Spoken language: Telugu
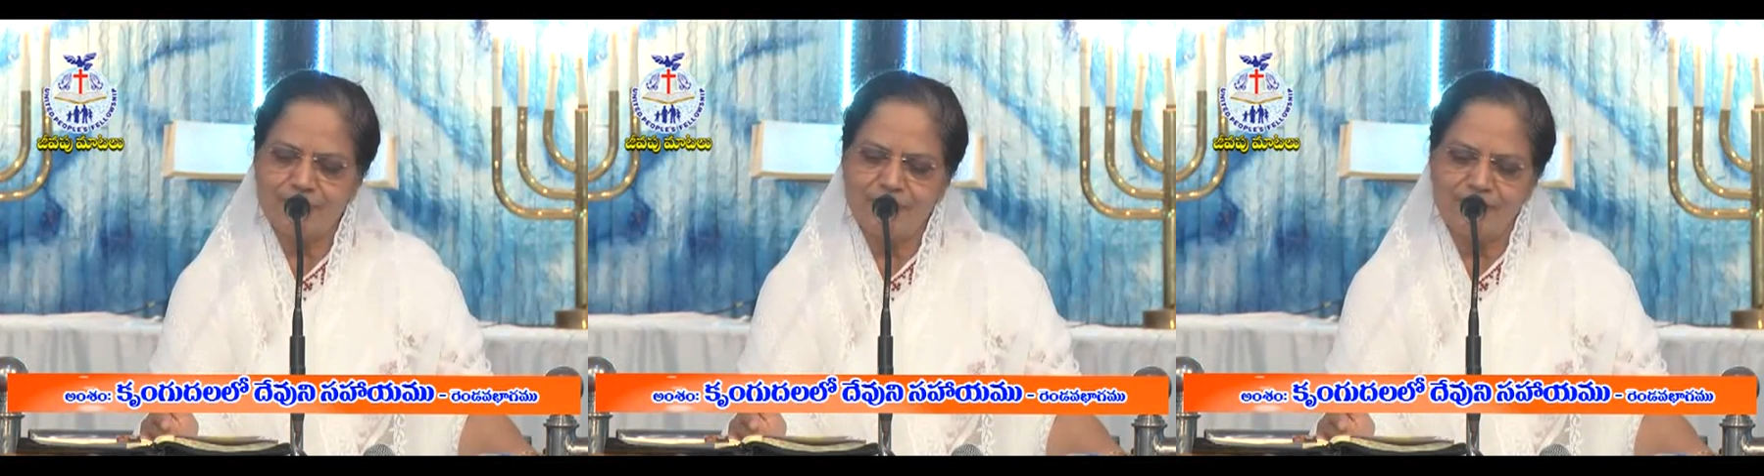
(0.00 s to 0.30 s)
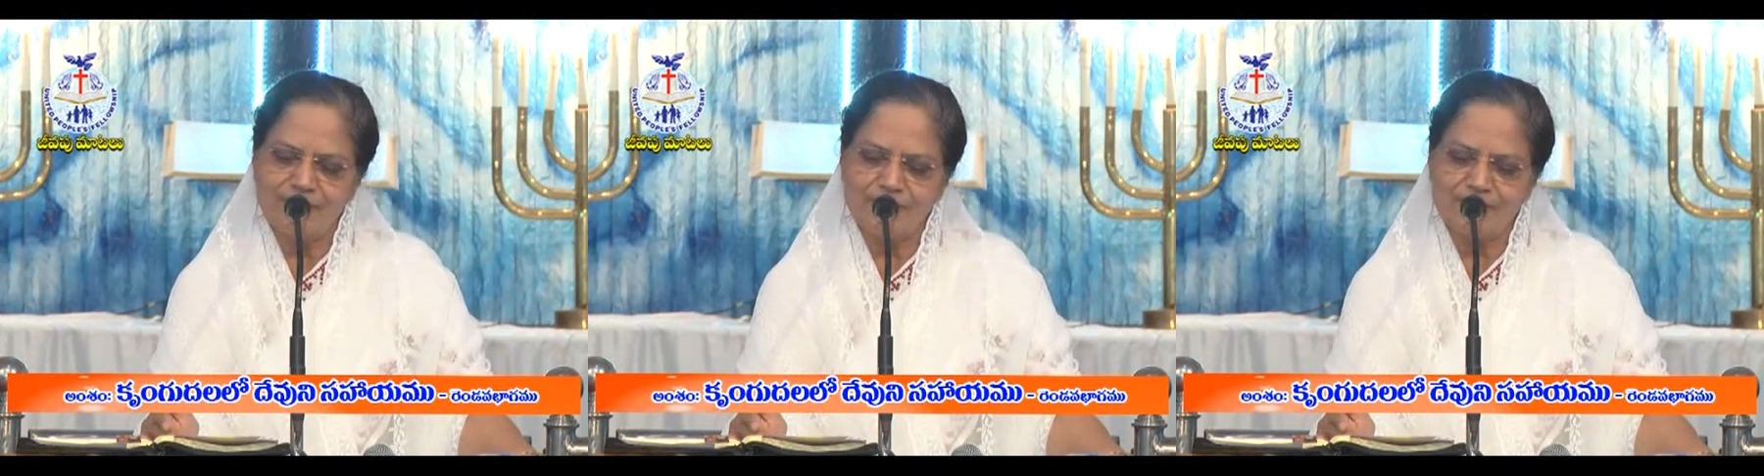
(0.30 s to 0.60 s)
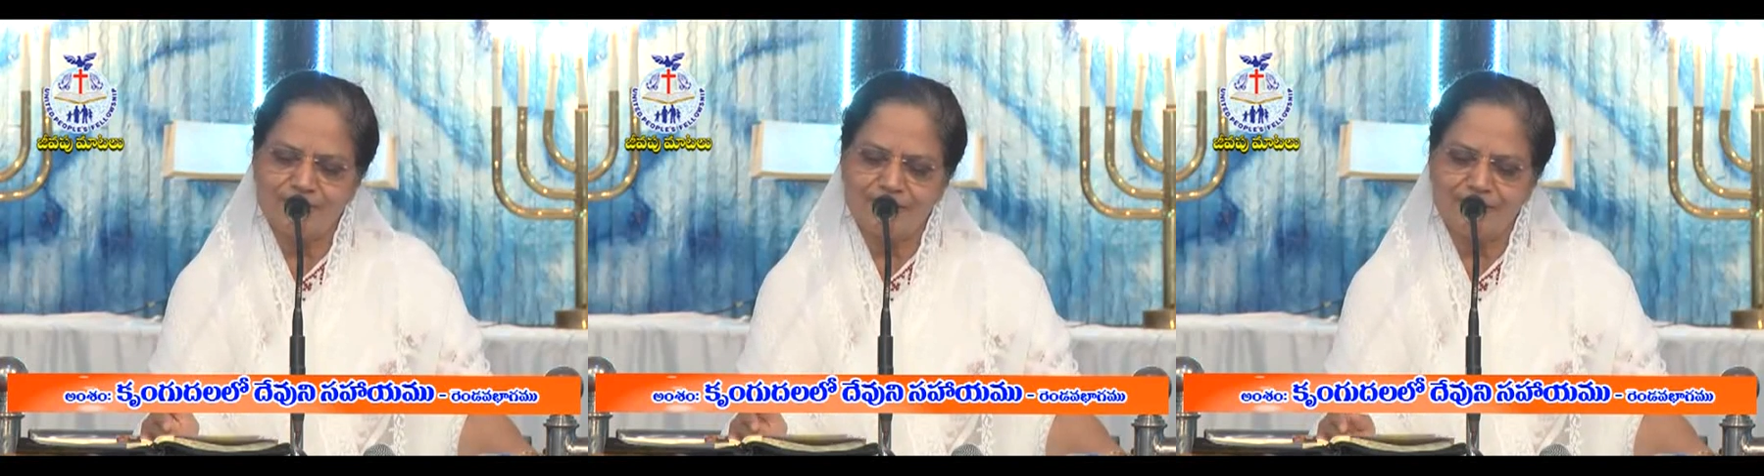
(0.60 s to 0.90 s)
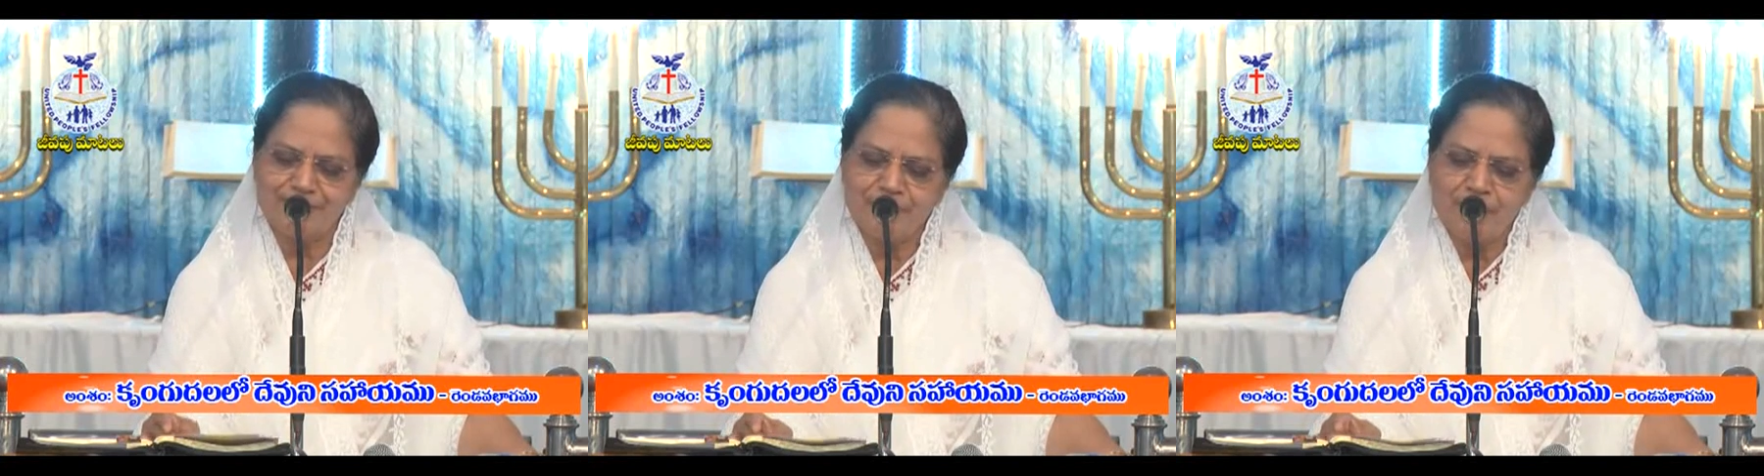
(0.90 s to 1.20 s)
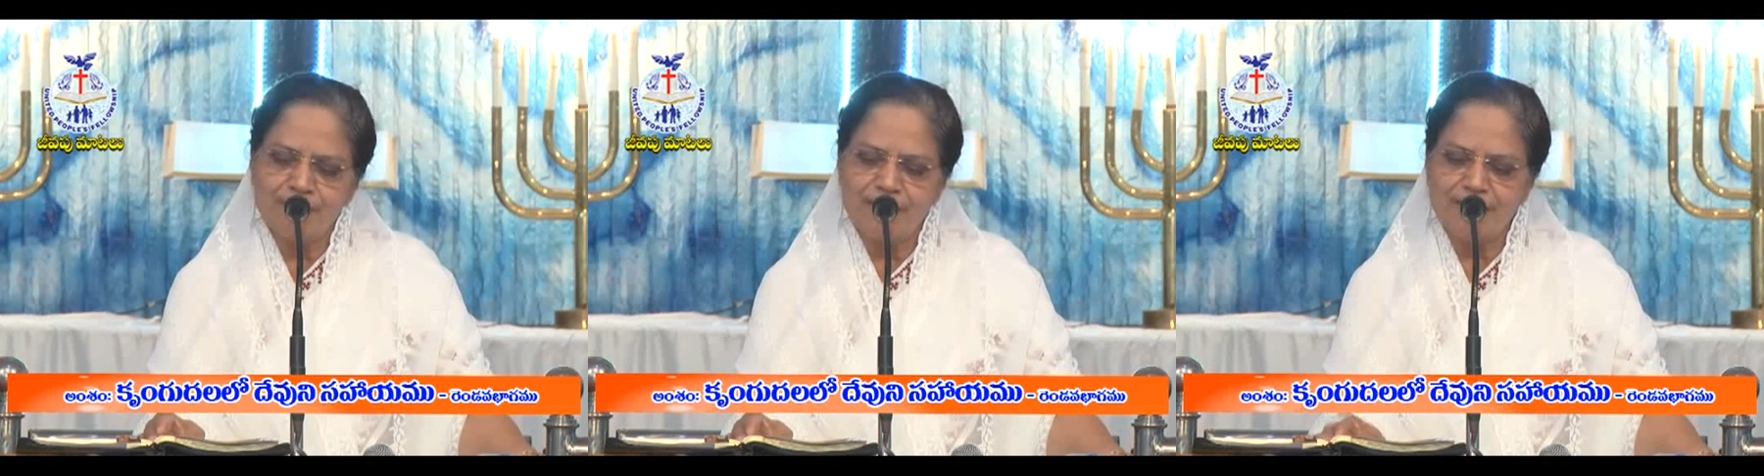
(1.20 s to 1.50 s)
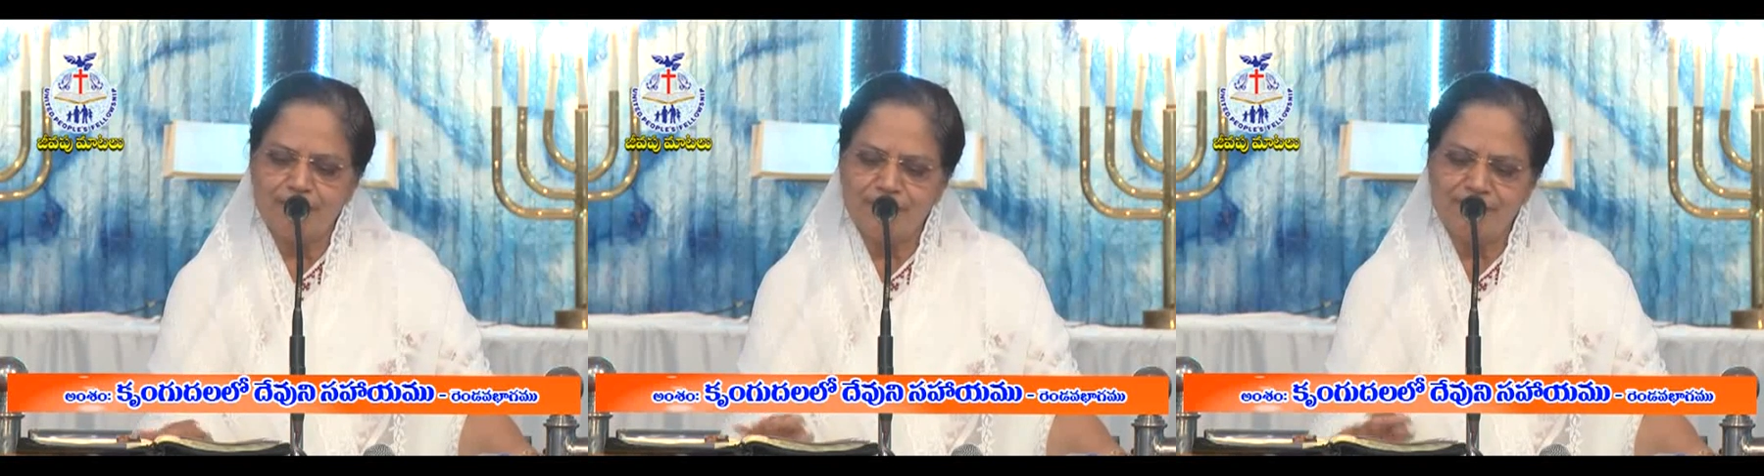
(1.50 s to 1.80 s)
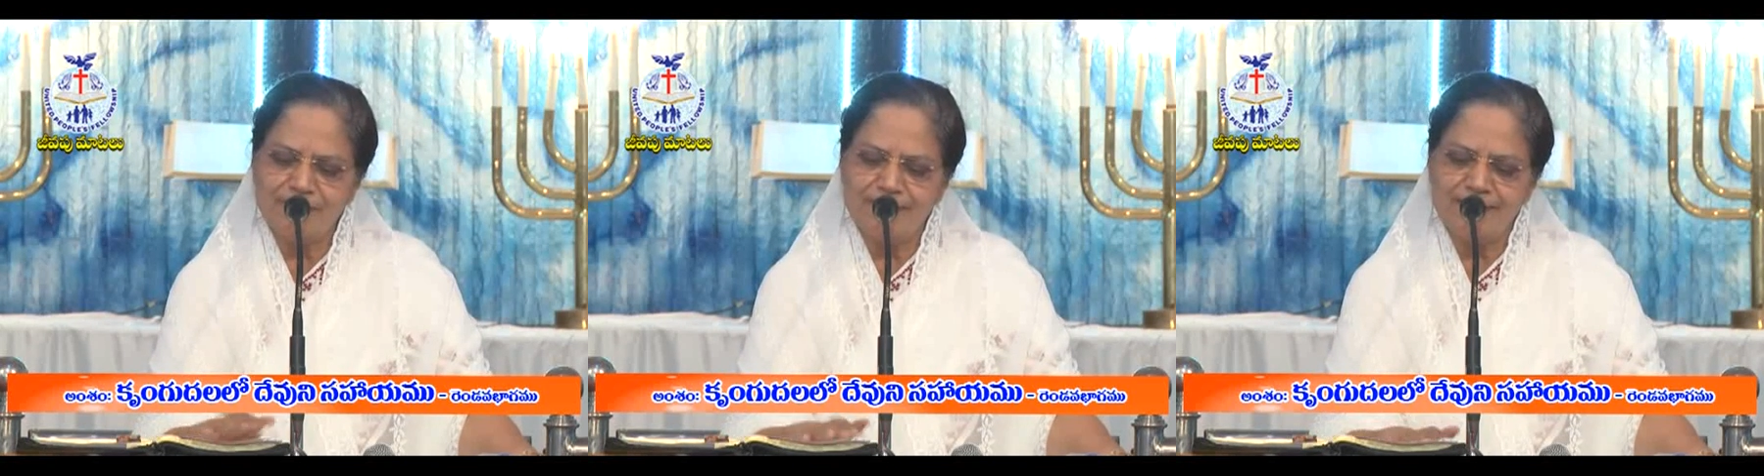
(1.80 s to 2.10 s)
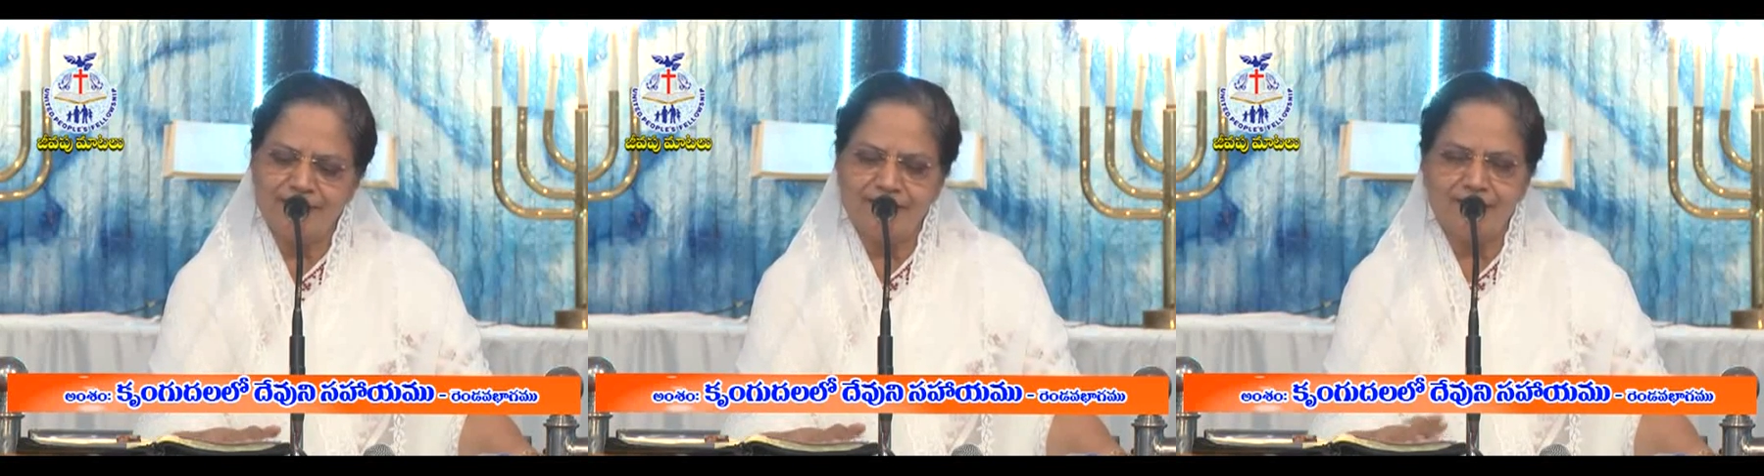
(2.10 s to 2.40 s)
లేవనెత్తుతాడు పడిపోయిన వారిని